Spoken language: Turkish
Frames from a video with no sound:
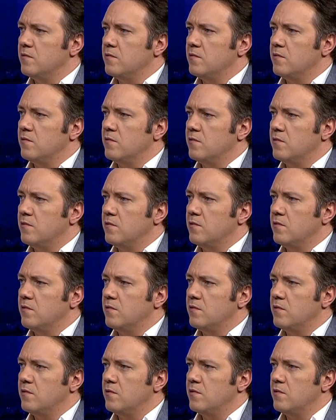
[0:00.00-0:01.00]
Bu reklamda
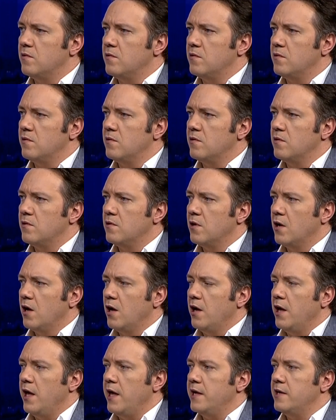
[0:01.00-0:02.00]
çok para var değil mi?
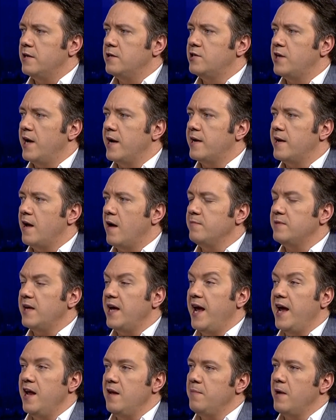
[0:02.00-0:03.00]
E, reklamda
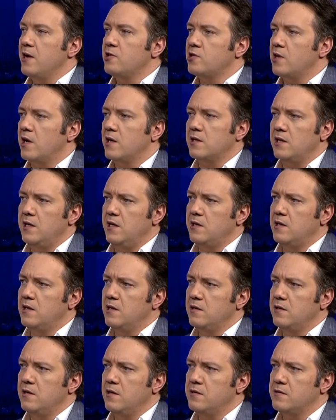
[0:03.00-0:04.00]
en başlarda ilk
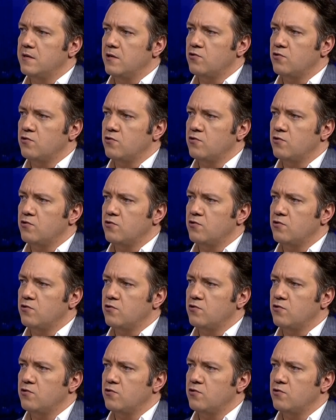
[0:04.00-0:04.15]
girdiğinizde